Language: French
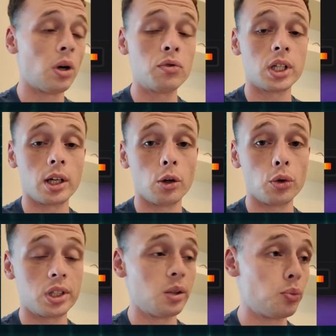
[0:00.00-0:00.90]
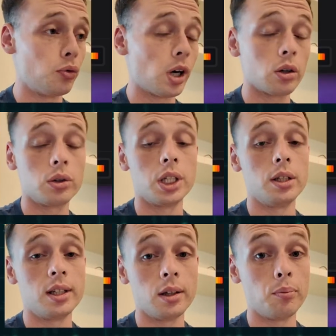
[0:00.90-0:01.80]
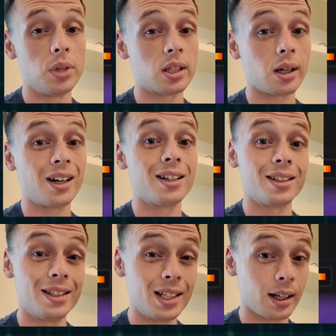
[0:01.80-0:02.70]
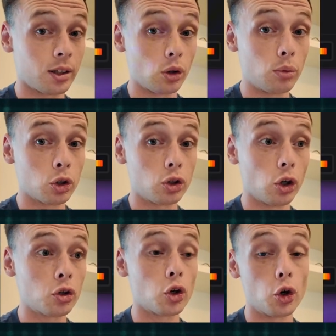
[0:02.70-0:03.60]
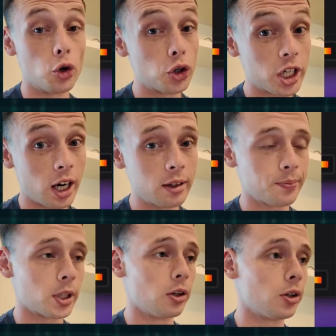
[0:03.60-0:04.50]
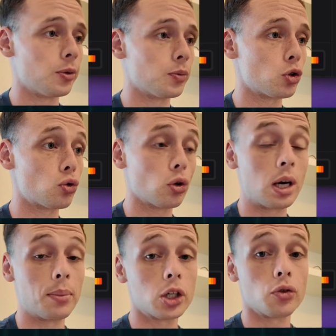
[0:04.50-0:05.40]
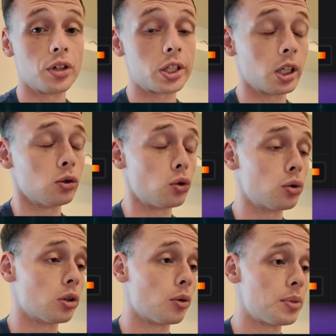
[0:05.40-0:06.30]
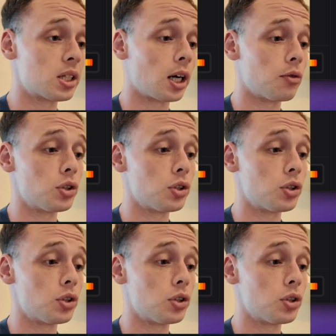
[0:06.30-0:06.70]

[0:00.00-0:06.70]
Mais vous allez aussi pouvoir utiliser Mistral directement dans le chat sur la page officielle de Mistral.